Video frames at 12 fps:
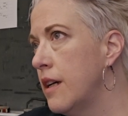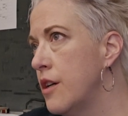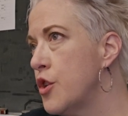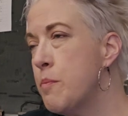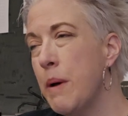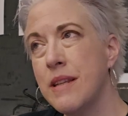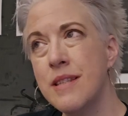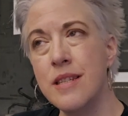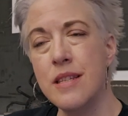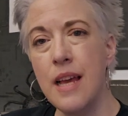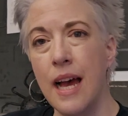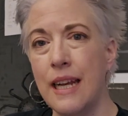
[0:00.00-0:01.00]
Je suis
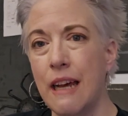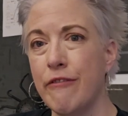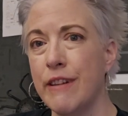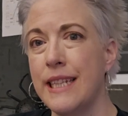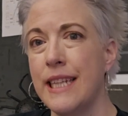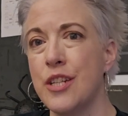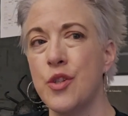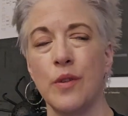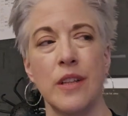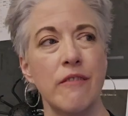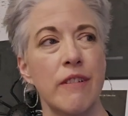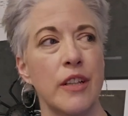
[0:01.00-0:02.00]
partie à la fin de la
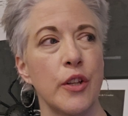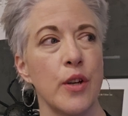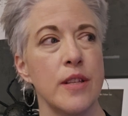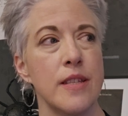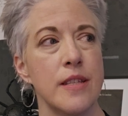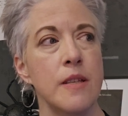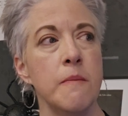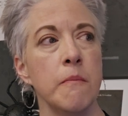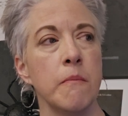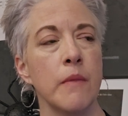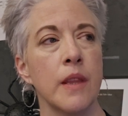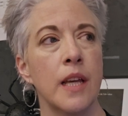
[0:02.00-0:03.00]
journée vendredi
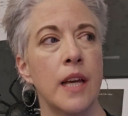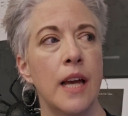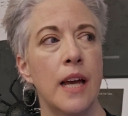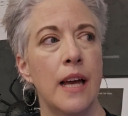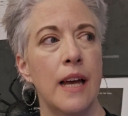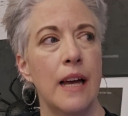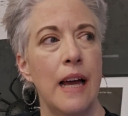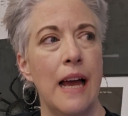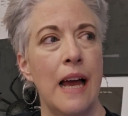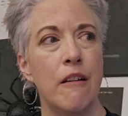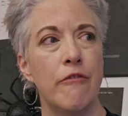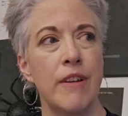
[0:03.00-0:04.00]

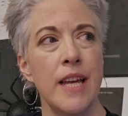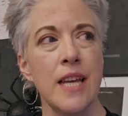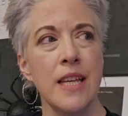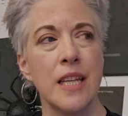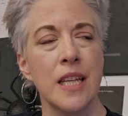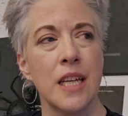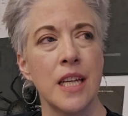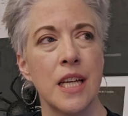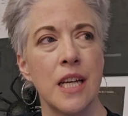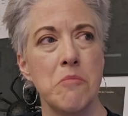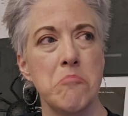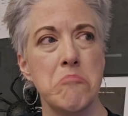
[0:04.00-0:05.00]
avec
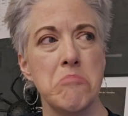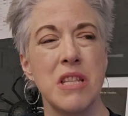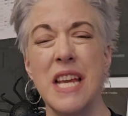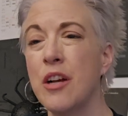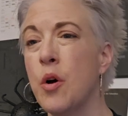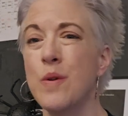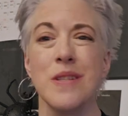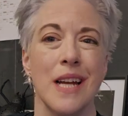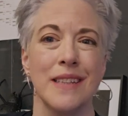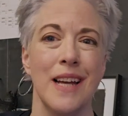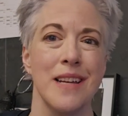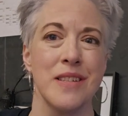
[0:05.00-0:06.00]
des
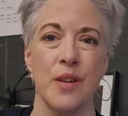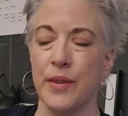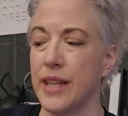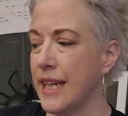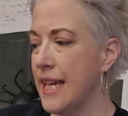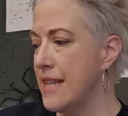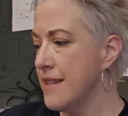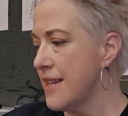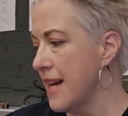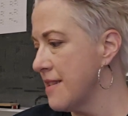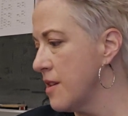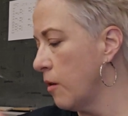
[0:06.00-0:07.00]
constatations, des
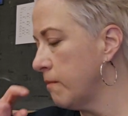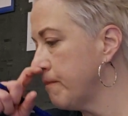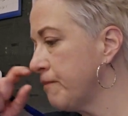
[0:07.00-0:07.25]
réalisations.